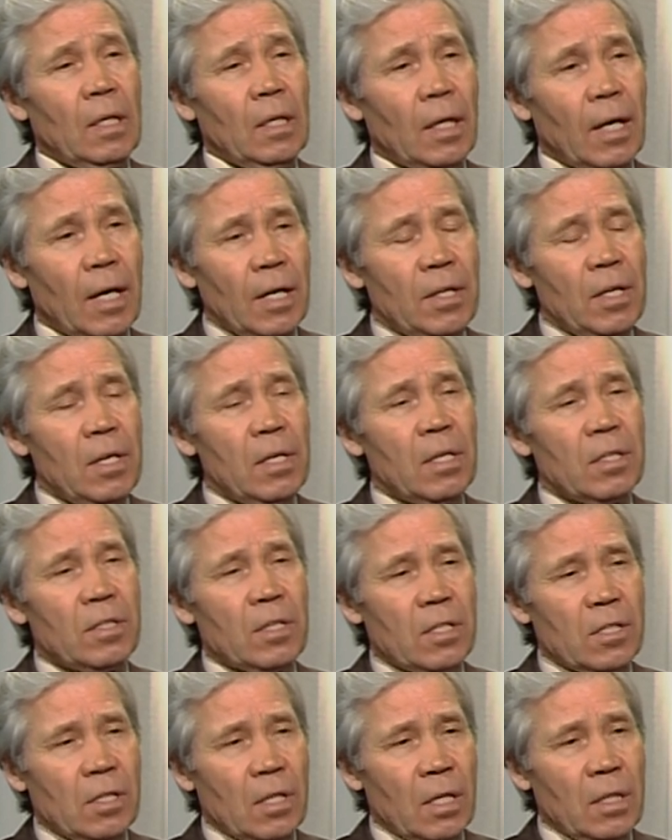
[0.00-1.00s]
гонения
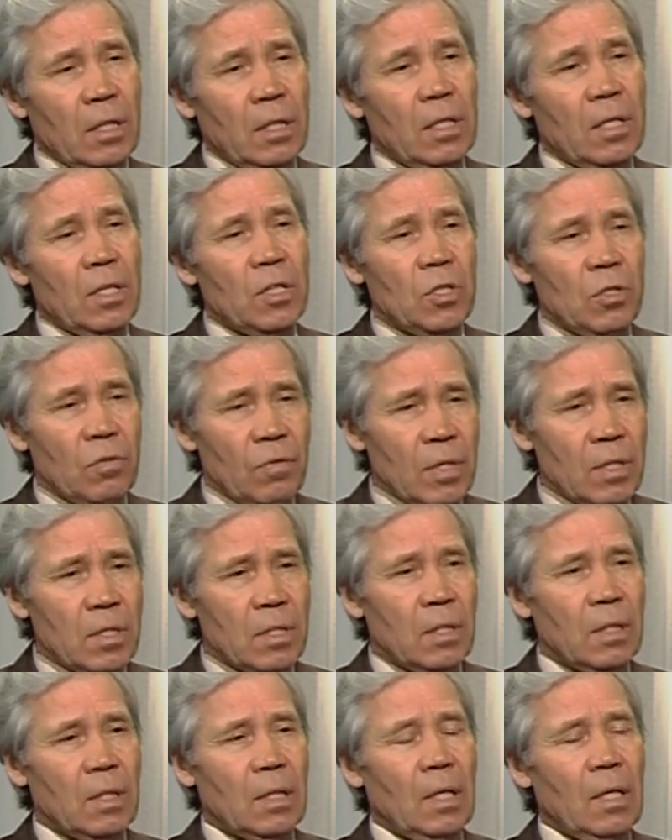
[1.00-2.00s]
со стороны
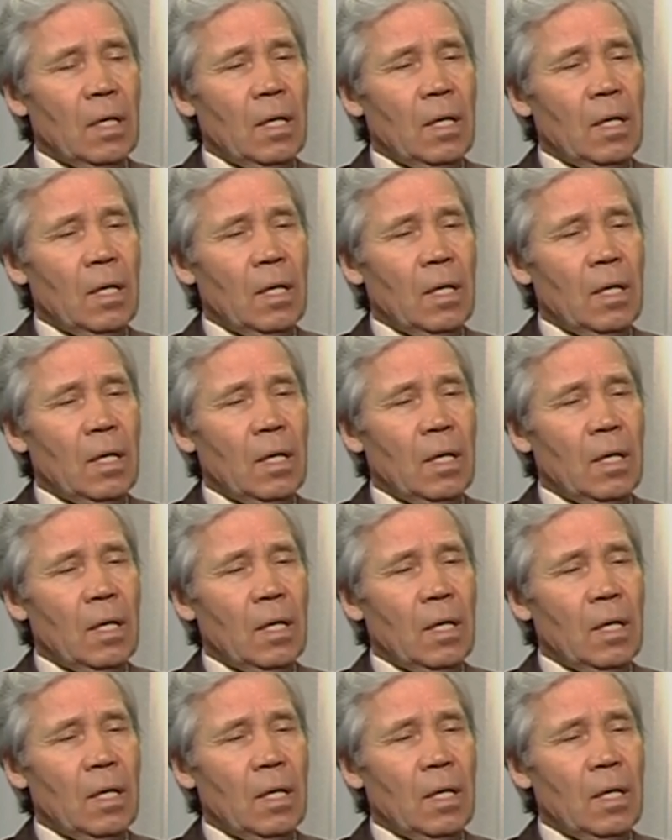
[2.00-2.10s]
известной